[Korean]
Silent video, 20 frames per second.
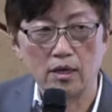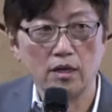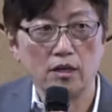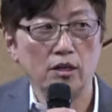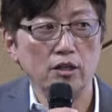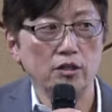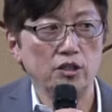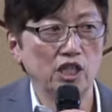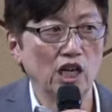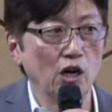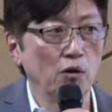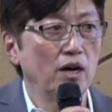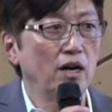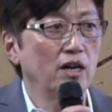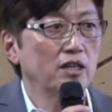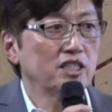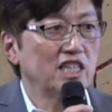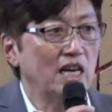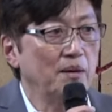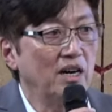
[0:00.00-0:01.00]
죄와
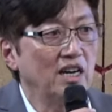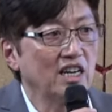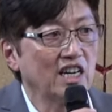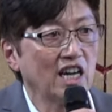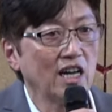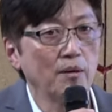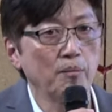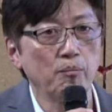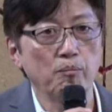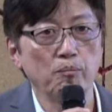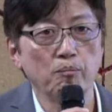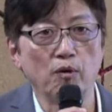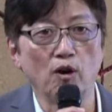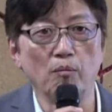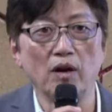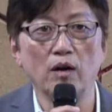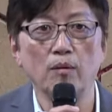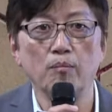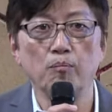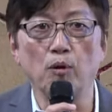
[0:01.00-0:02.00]
사망의
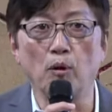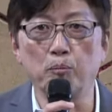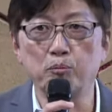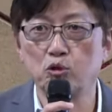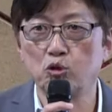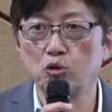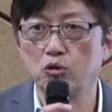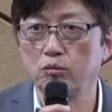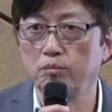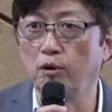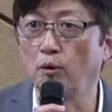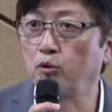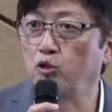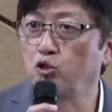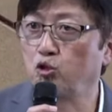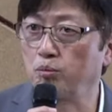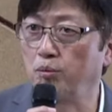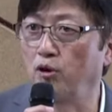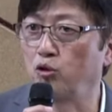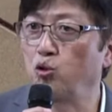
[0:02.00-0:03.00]
법에 법,
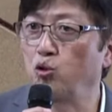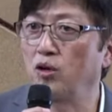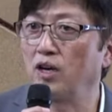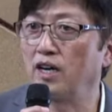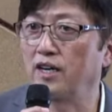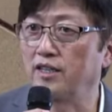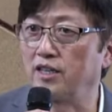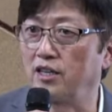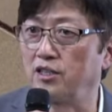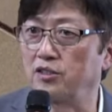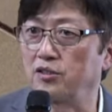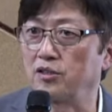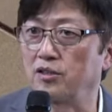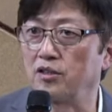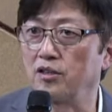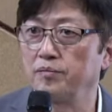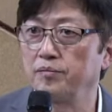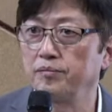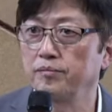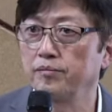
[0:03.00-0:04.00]
법, 정하게돼 있어요.
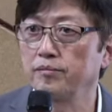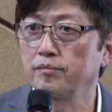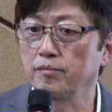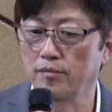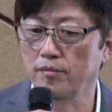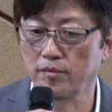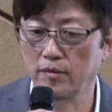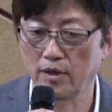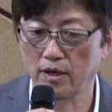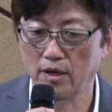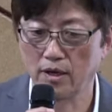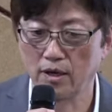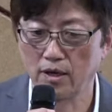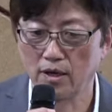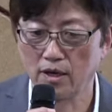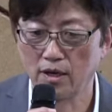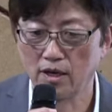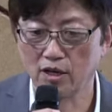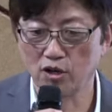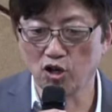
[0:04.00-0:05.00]

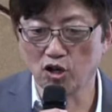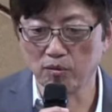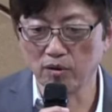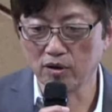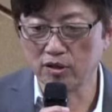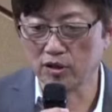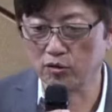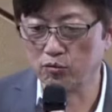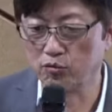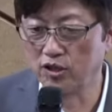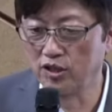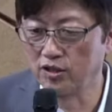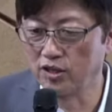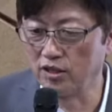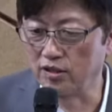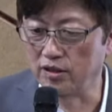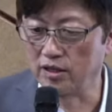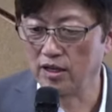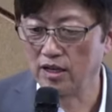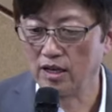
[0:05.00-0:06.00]
그 여러분 그래서 우리는
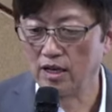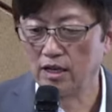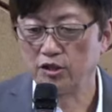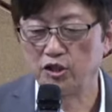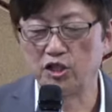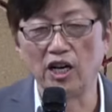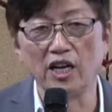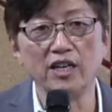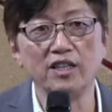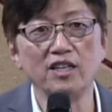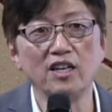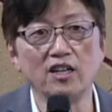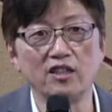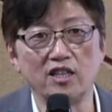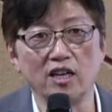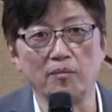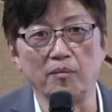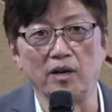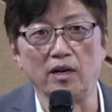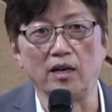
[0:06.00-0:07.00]
죄인이기
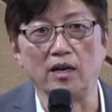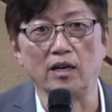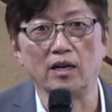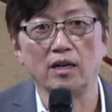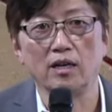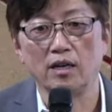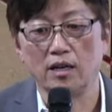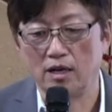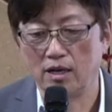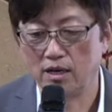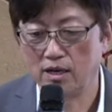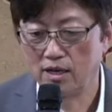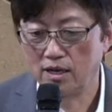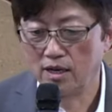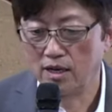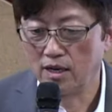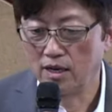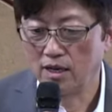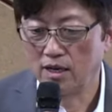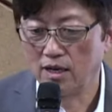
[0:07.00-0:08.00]
때문에
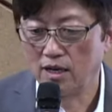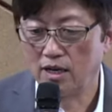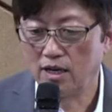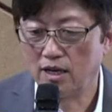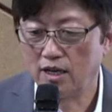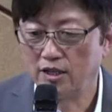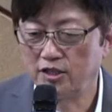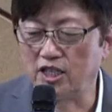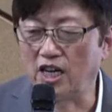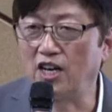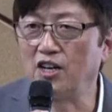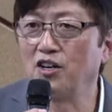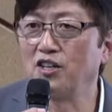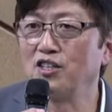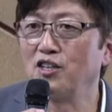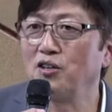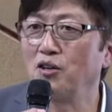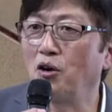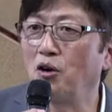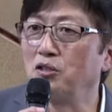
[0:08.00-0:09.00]
자연이
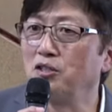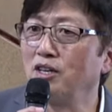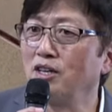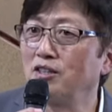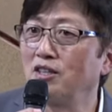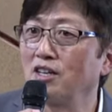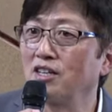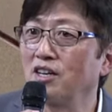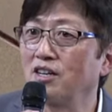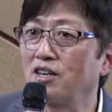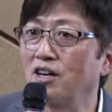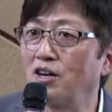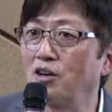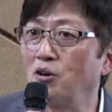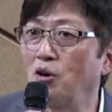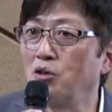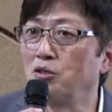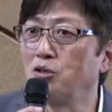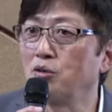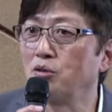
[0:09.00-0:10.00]
어디에 땡길까요?
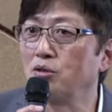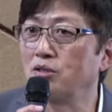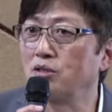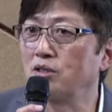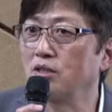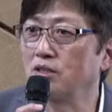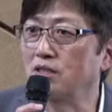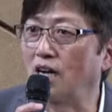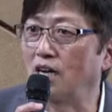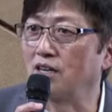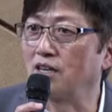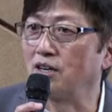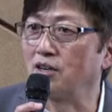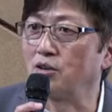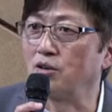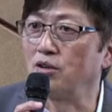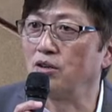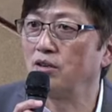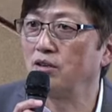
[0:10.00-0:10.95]
어디로 갈까요?